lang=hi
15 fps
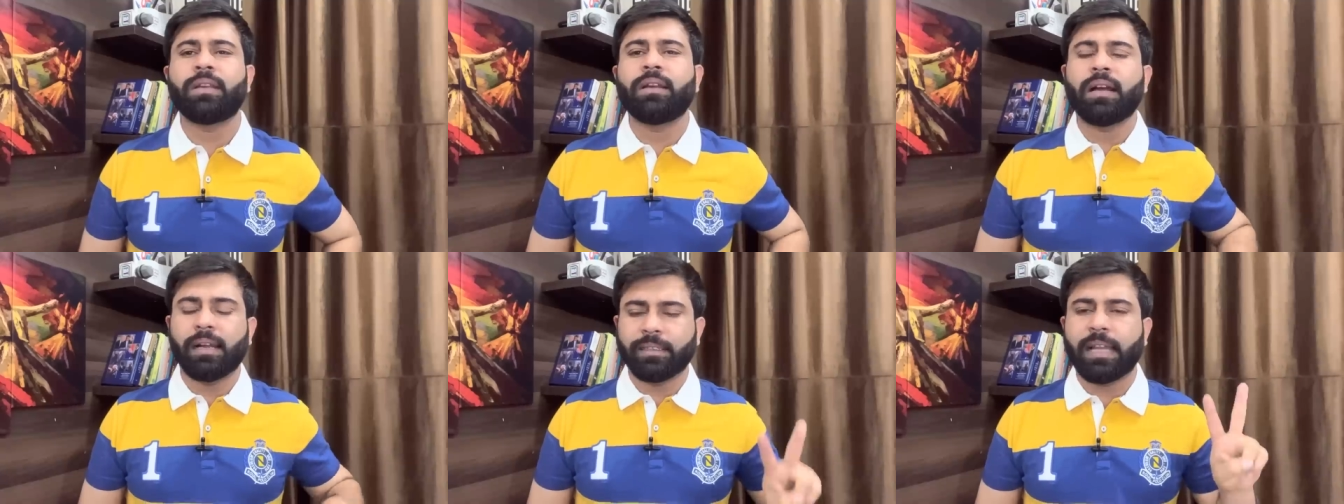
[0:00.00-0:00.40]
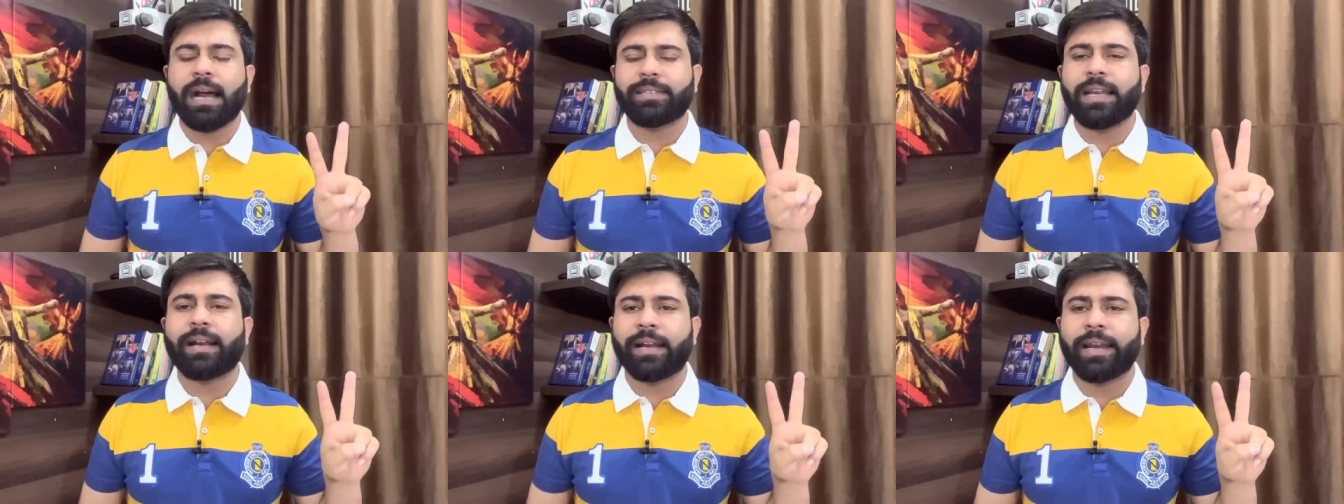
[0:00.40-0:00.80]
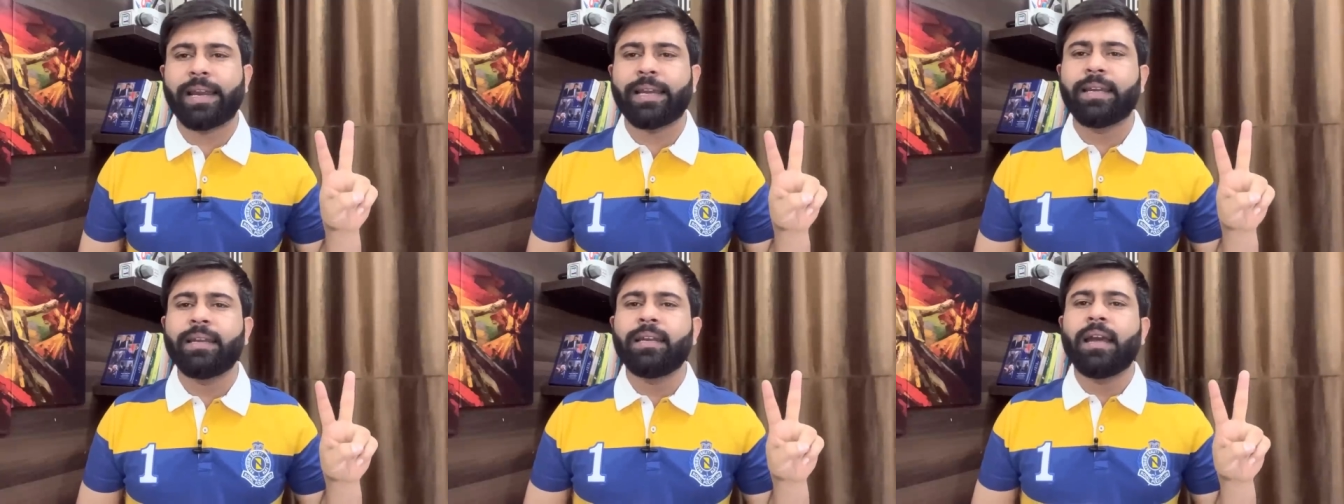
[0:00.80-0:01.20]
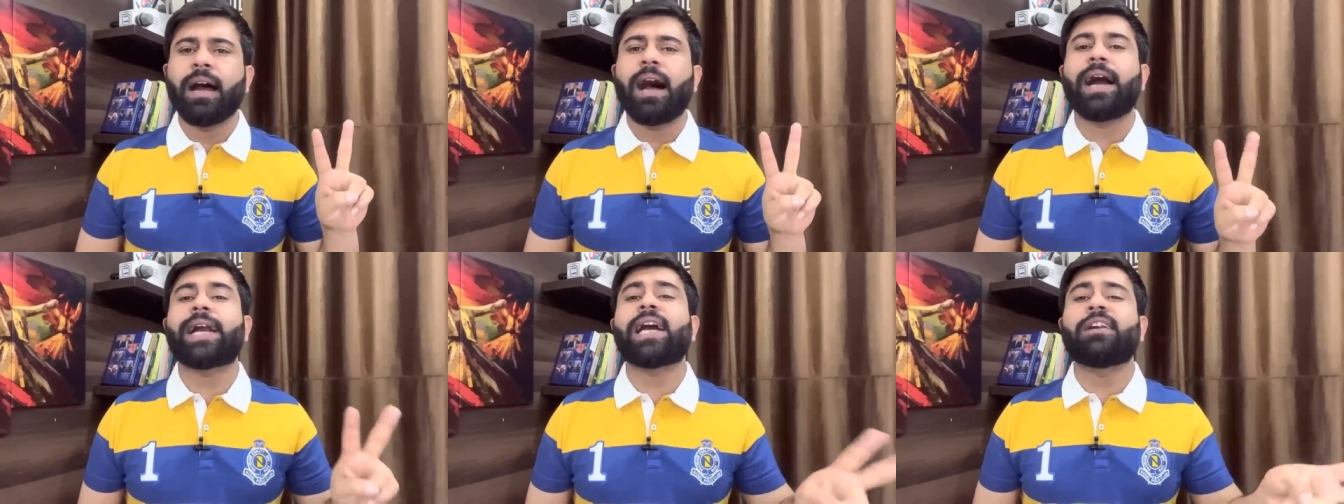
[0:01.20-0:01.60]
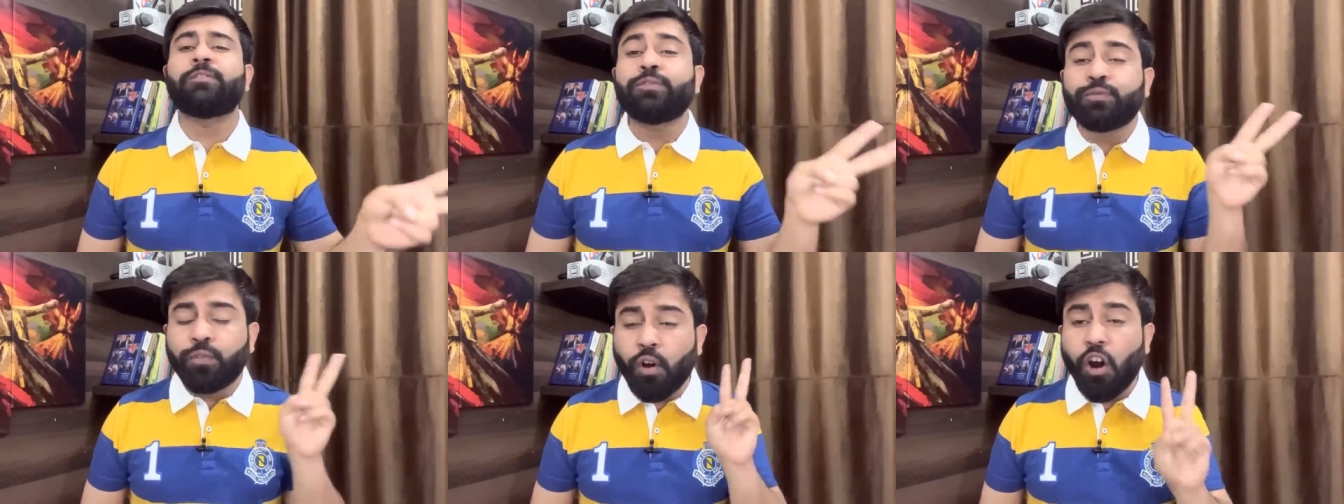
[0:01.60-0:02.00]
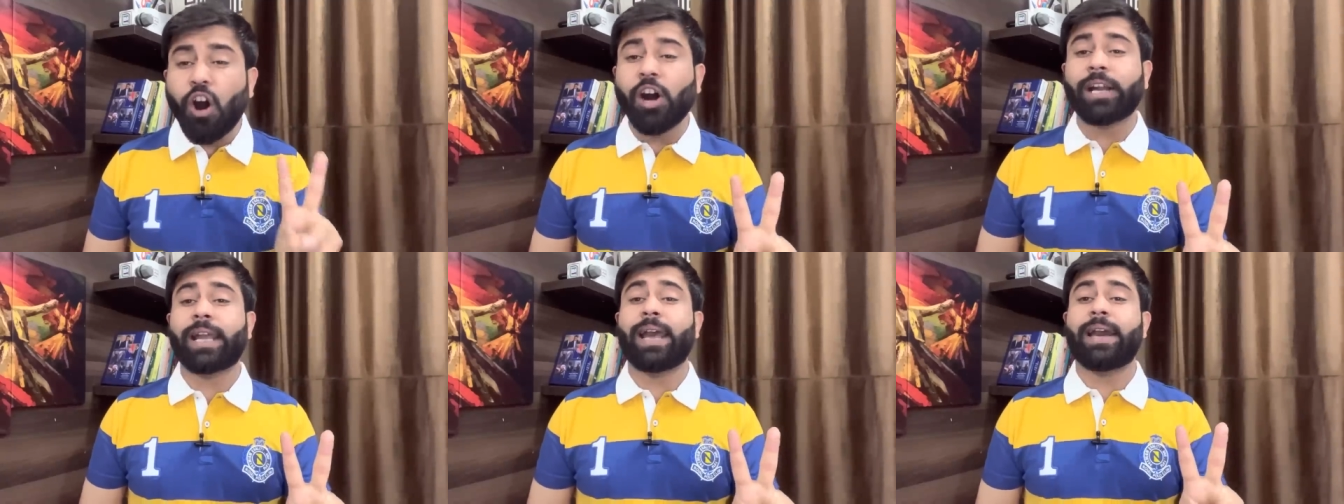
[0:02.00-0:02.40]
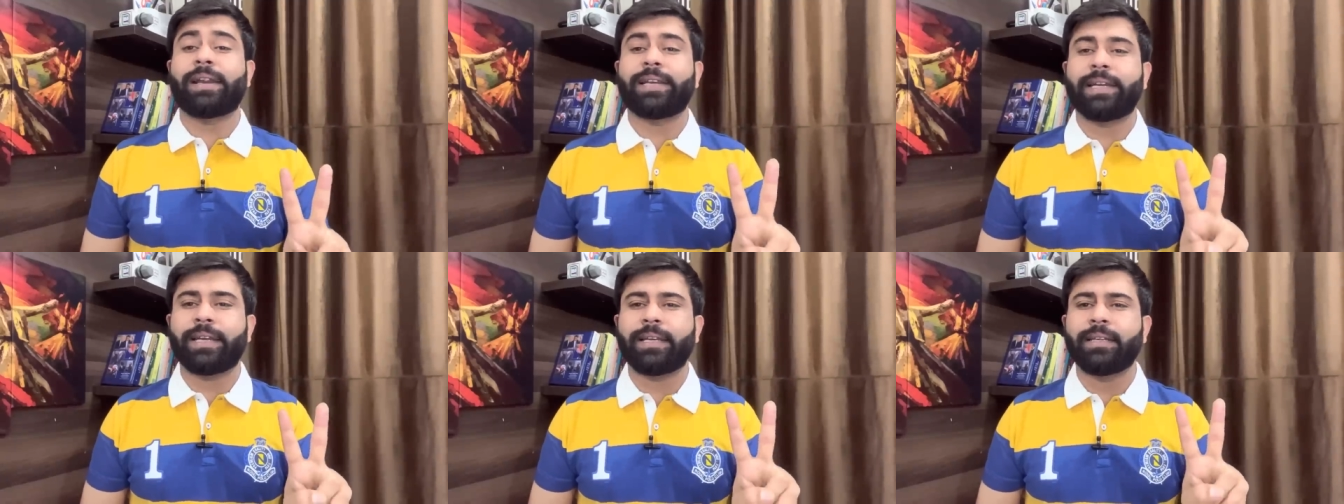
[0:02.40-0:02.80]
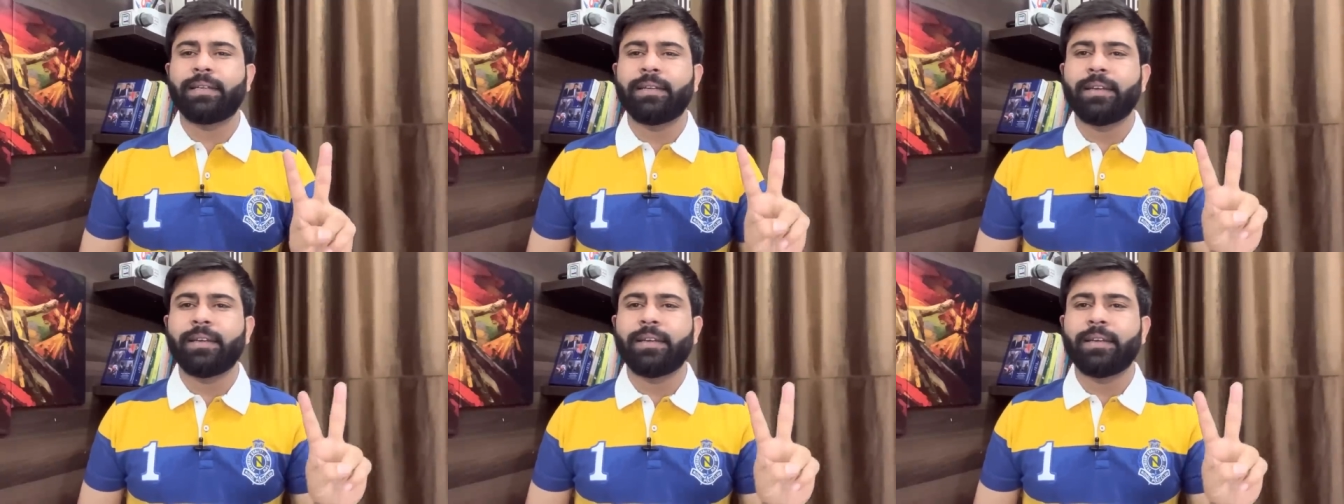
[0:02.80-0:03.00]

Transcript: अंदाज़ा करें अगर वो कह रहे हैं